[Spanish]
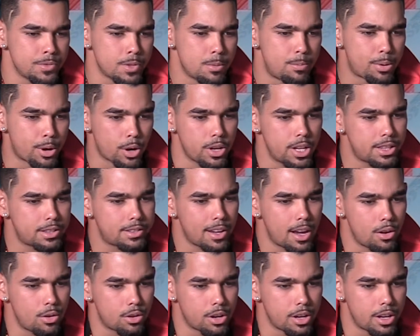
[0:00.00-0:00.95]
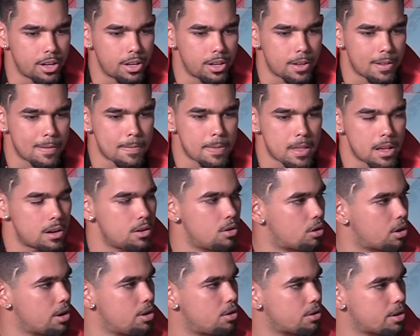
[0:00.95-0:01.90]
proyecta lo que lo
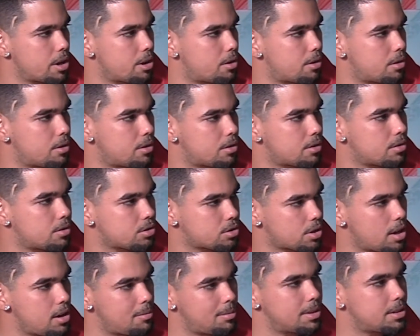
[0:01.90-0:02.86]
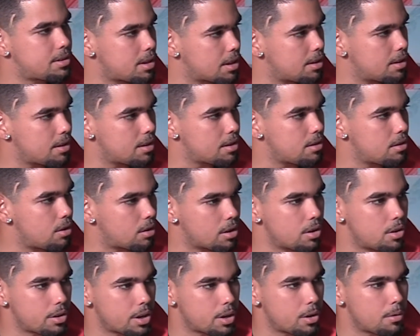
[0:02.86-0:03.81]
que yo quiero ser, ¿me entiendes? Lo que
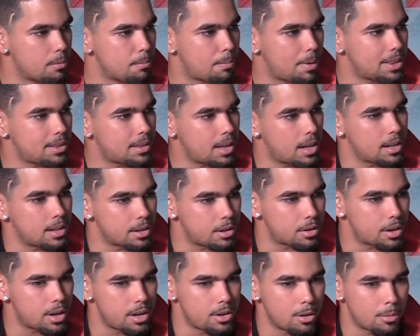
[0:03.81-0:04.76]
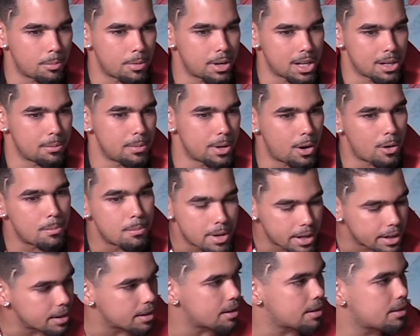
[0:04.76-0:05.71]
yo quiero impactar, creo que es el nombre que mejor me
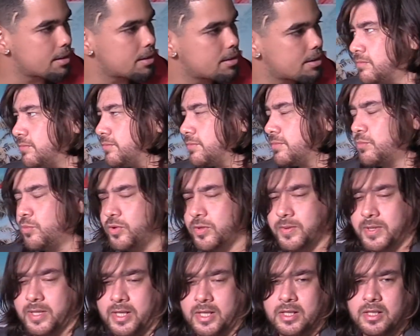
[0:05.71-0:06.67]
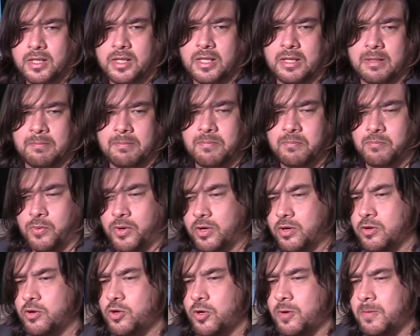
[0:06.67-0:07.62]
queda. Muy bien, y
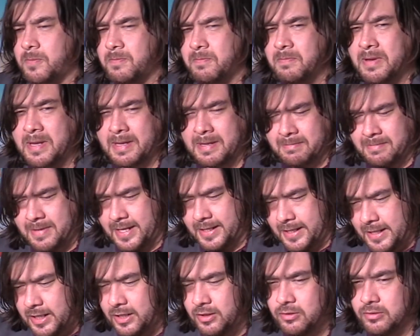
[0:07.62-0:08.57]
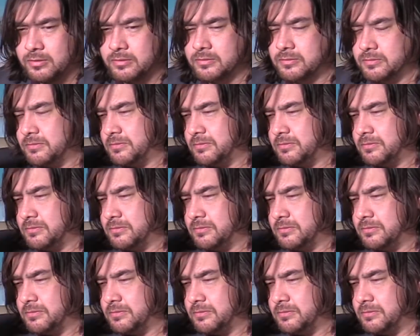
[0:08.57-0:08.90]
por, yo me imagino,